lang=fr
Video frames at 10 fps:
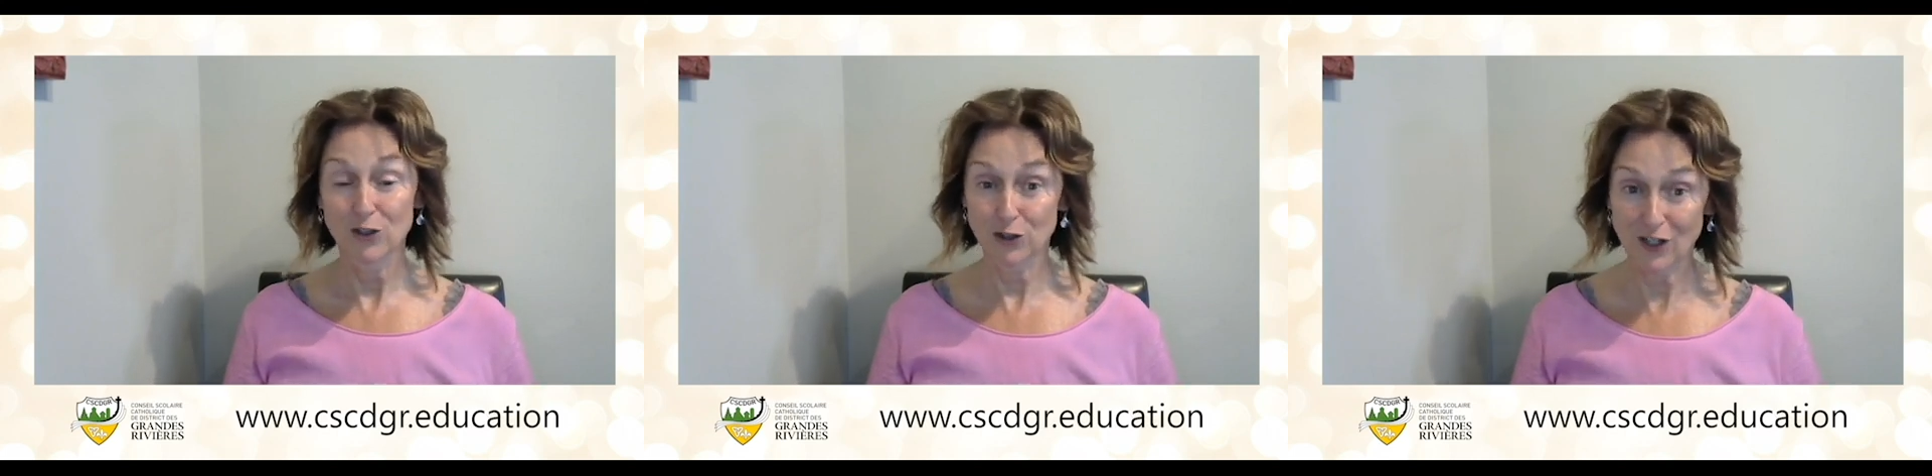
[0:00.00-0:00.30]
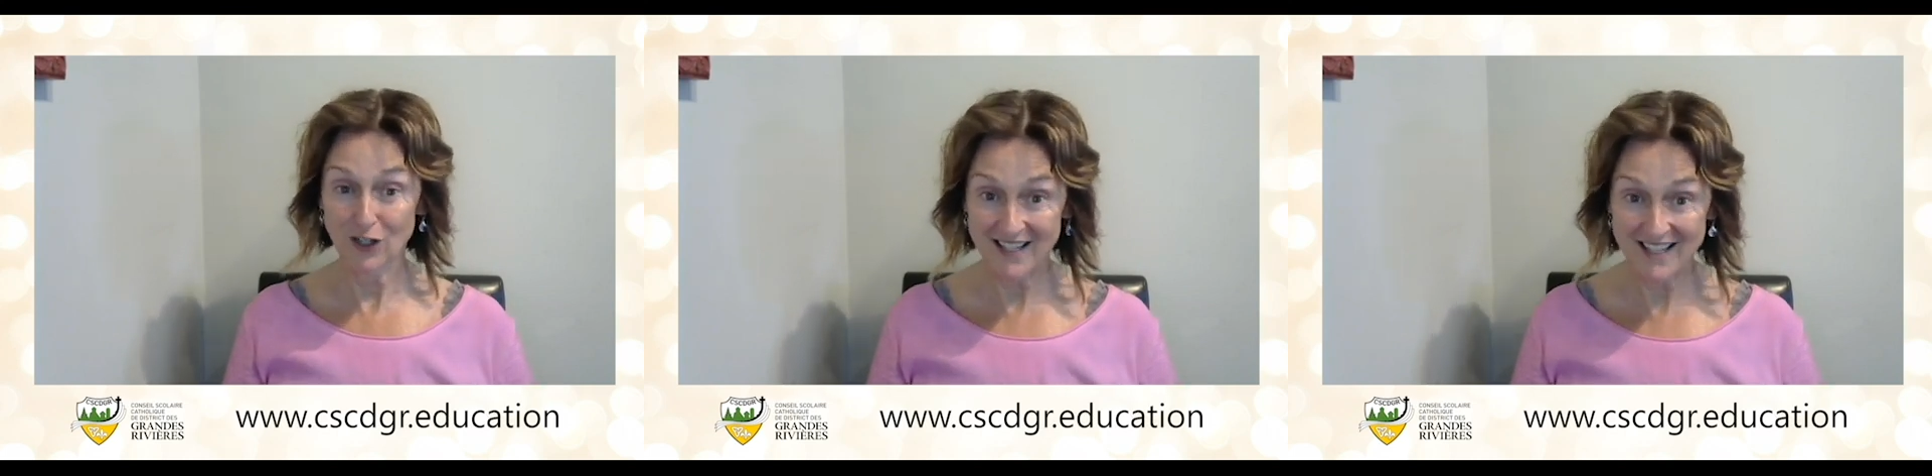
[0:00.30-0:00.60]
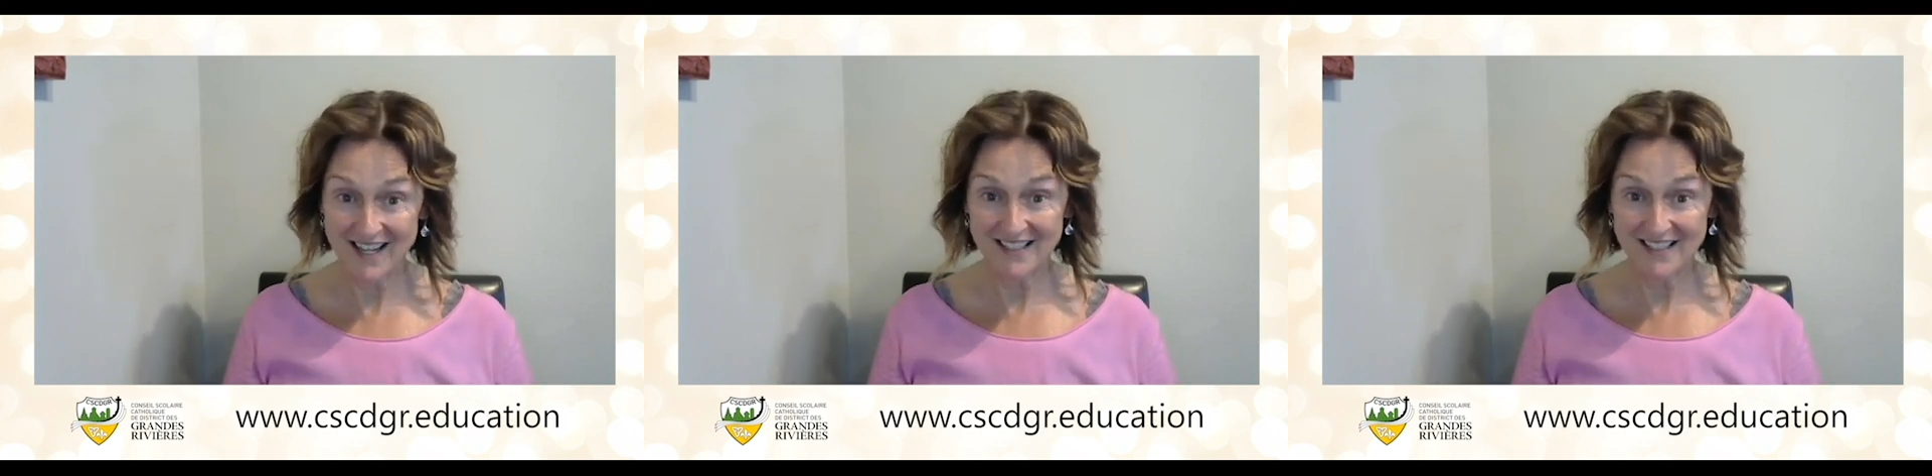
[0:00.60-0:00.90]
Cela
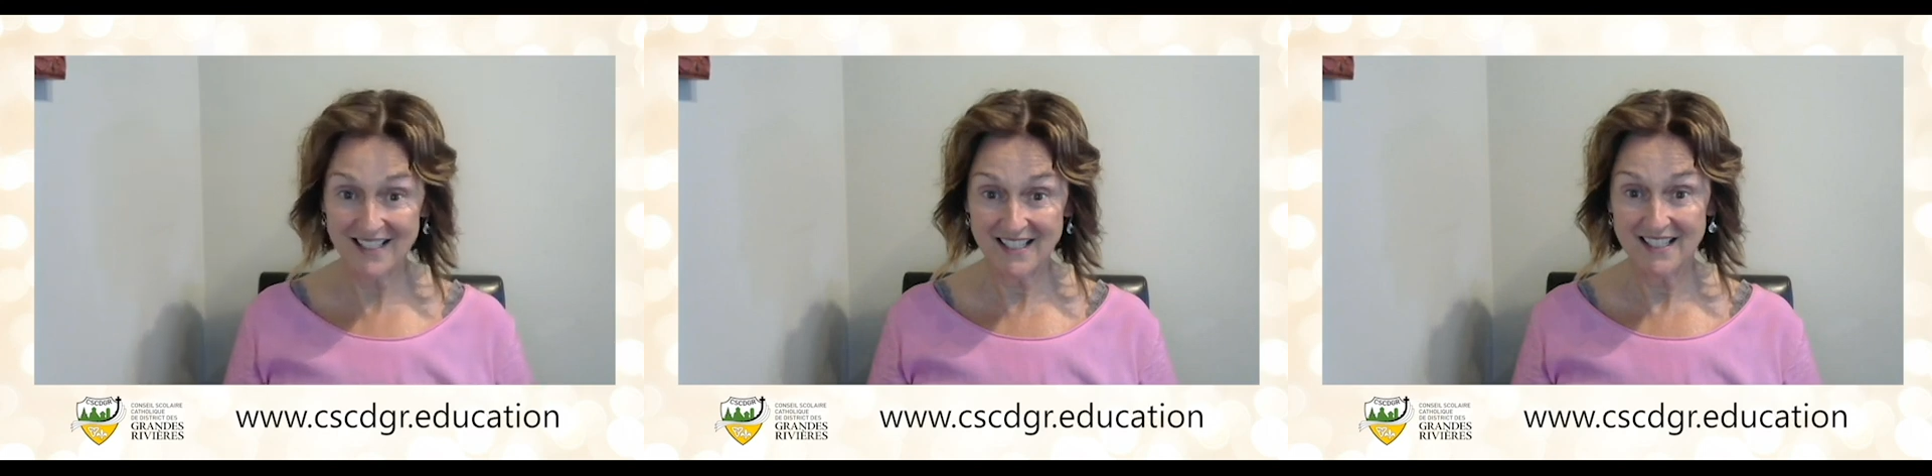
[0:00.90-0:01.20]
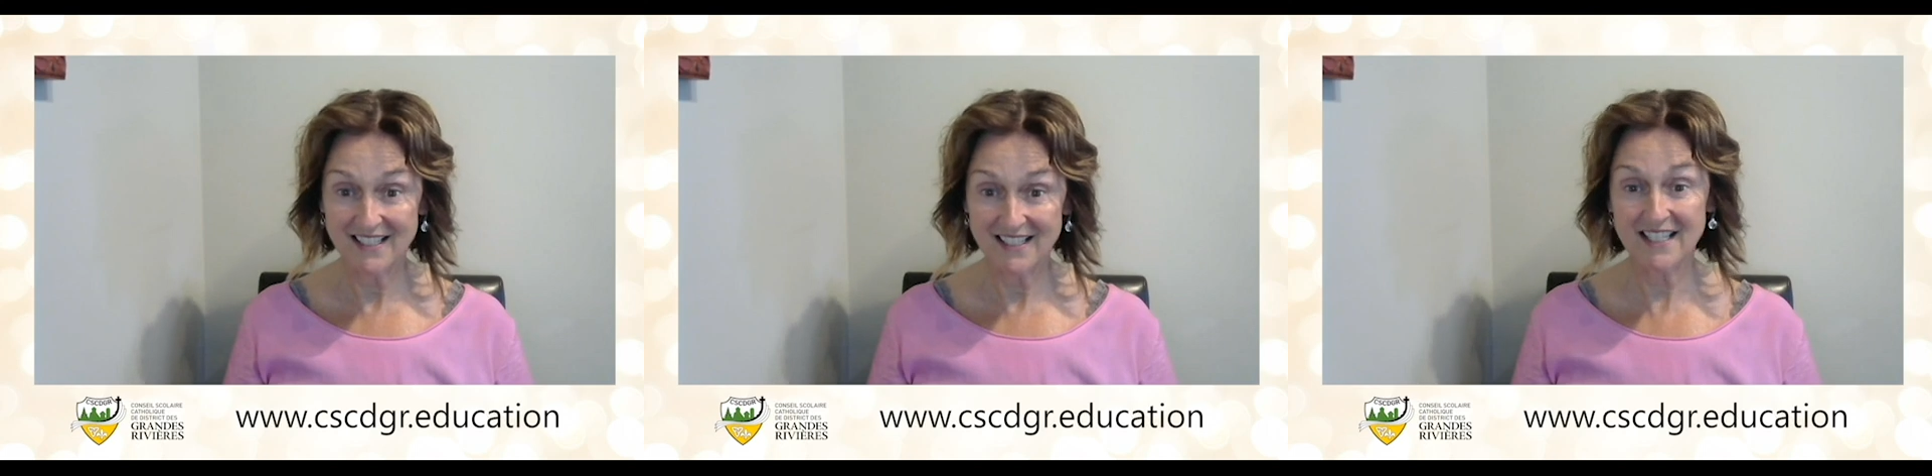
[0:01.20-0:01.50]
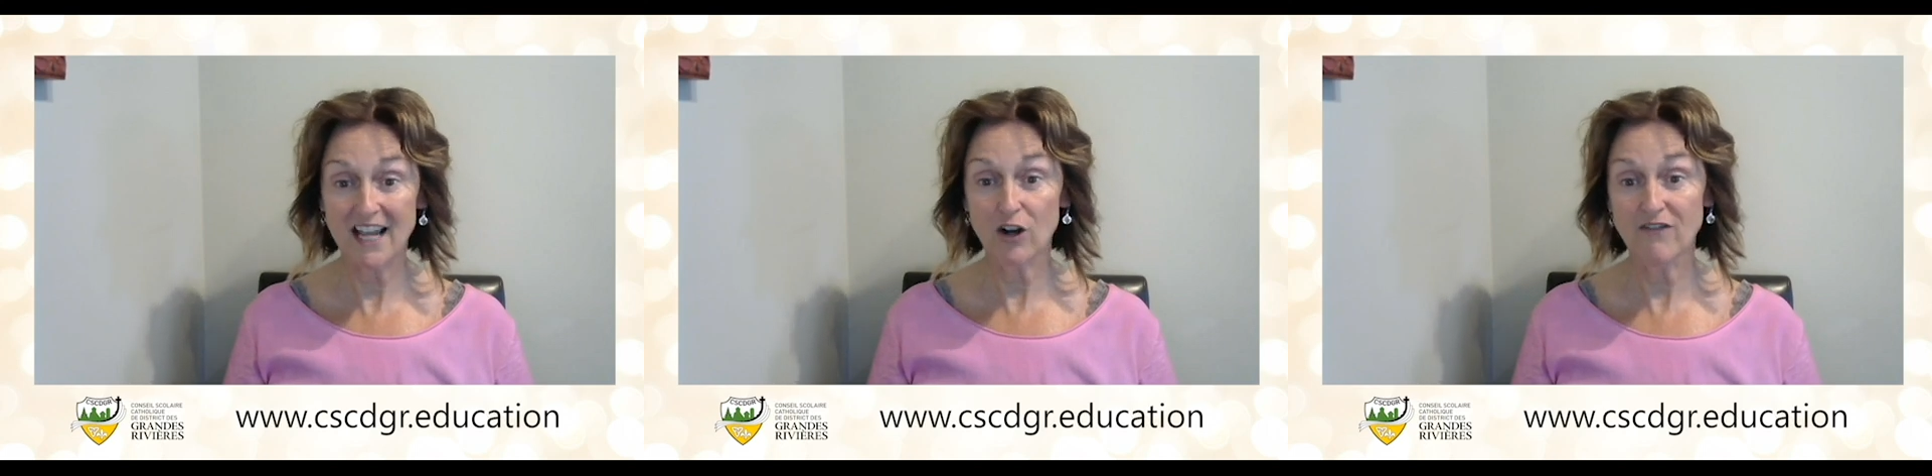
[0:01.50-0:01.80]
étant dit,
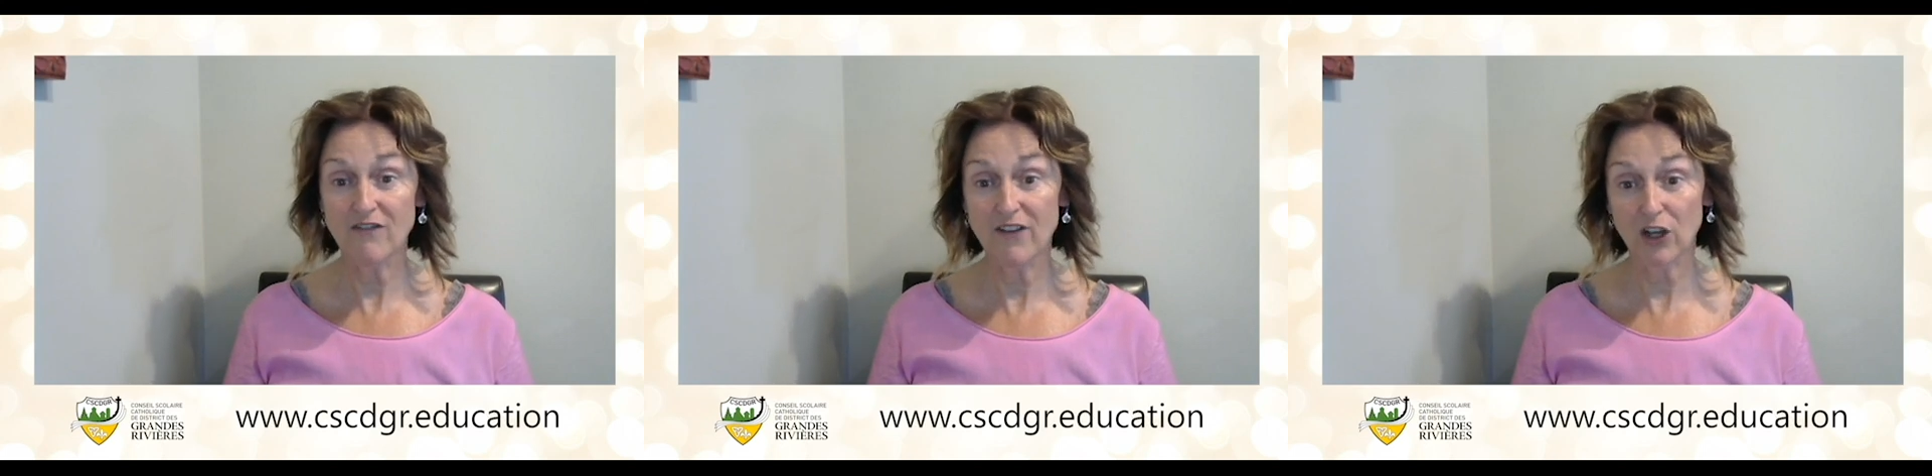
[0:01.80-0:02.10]
si l'école fait